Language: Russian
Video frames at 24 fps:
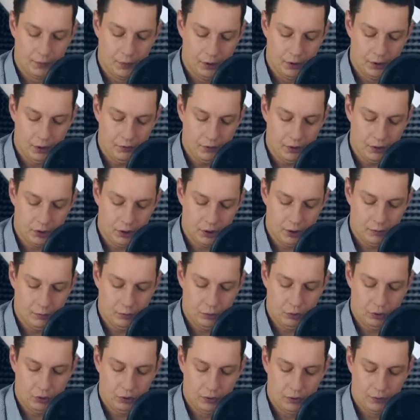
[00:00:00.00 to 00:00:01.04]
Ну и в конце
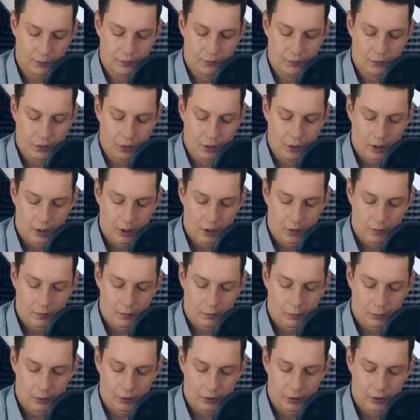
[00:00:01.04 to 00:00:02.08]
будет
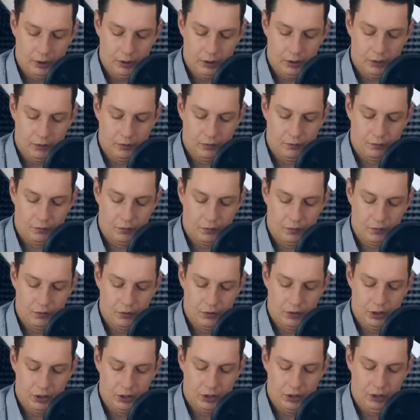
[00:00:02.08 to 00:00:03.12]
выполняться
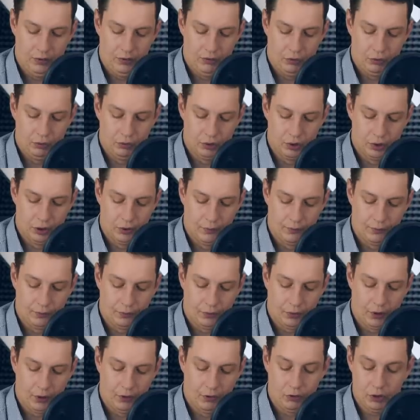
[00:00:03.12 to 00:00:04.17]
все три функции.
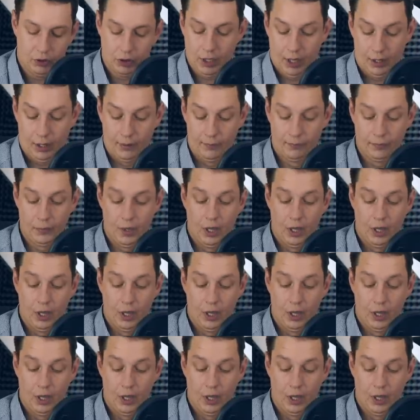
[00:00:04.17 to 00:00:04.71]
Вот так.